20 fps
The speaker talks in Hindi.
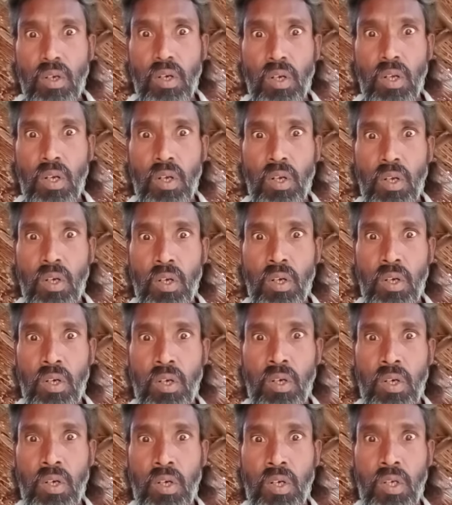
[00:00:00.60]
अरे हो
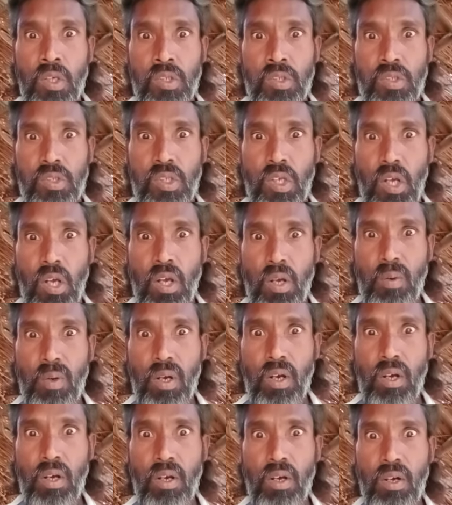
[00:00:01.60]
साबा